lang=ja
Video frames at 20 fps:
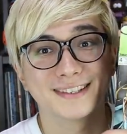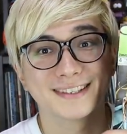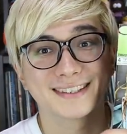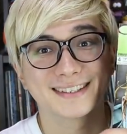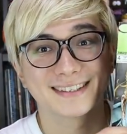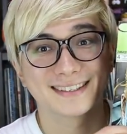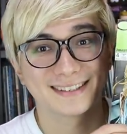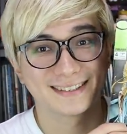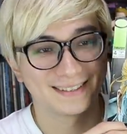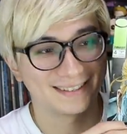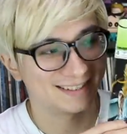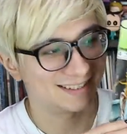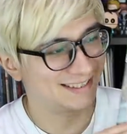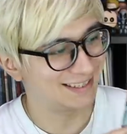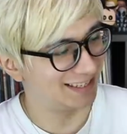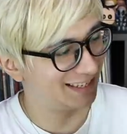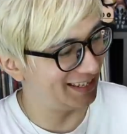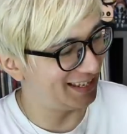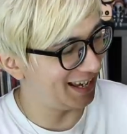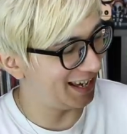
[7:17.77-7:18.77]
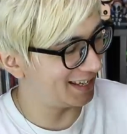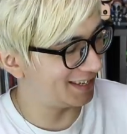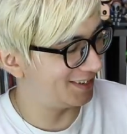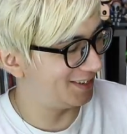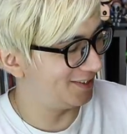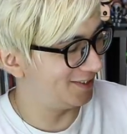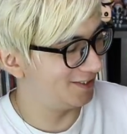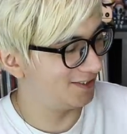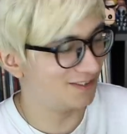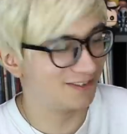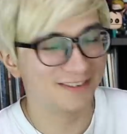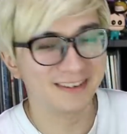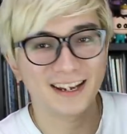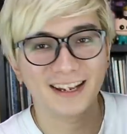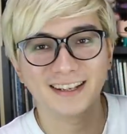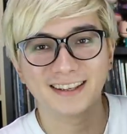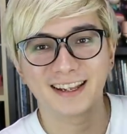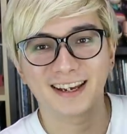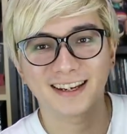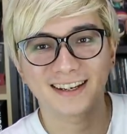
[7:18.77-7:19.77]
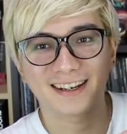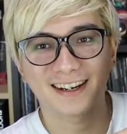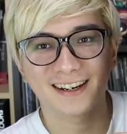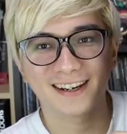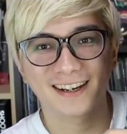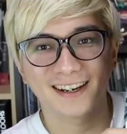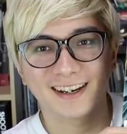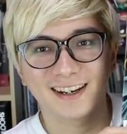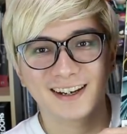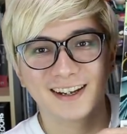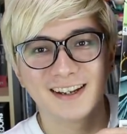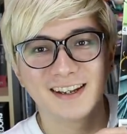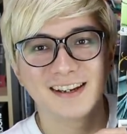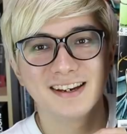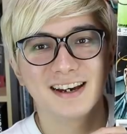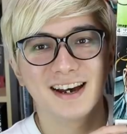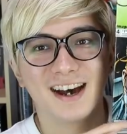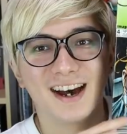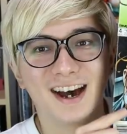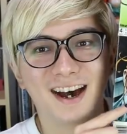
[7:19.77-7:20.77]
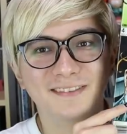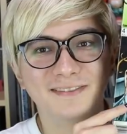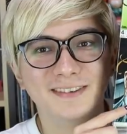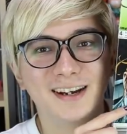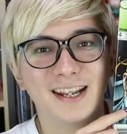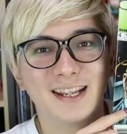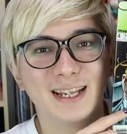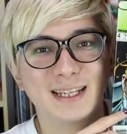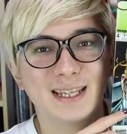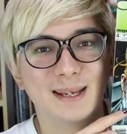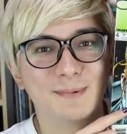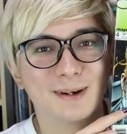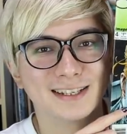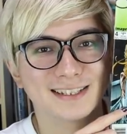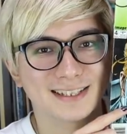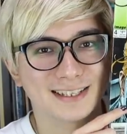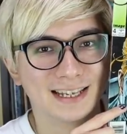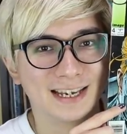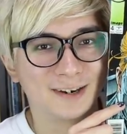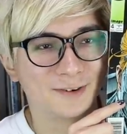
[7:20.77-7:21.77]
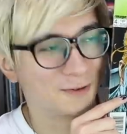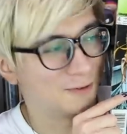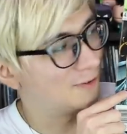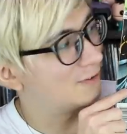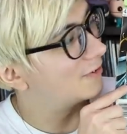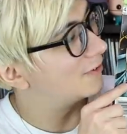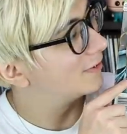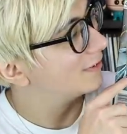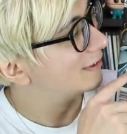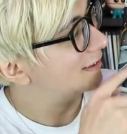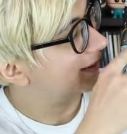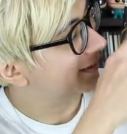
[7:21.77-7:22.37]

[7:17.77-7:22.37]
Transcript: すっげえきゅうじゅうねんだい感が溢れ出てますね、この